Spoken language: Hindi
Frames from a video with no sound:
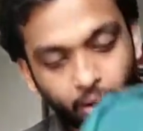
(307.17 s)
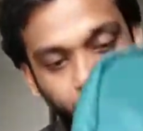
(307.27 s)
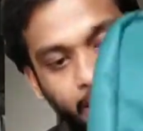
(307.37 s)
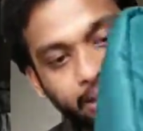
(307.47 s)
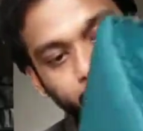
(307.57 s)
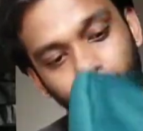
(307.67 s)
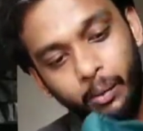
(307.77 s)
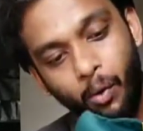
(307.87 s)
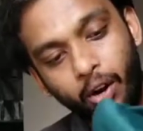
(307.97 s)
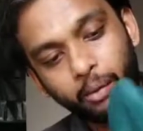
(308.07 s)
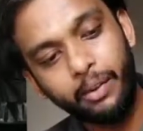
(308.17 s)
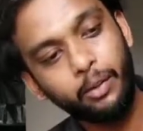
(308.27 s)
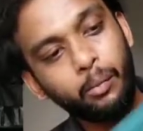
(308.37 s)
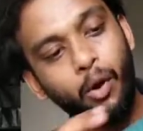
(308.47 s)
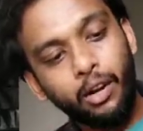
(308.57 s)
और बात करो अगर बॉटम की
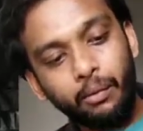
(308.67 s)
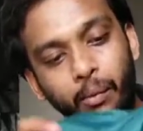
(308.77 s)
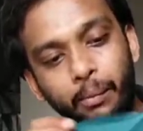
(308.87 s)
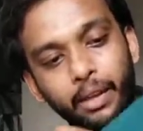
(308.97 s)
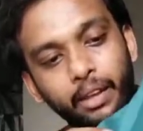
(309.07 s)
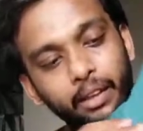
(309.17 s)
तो बॉटम में भी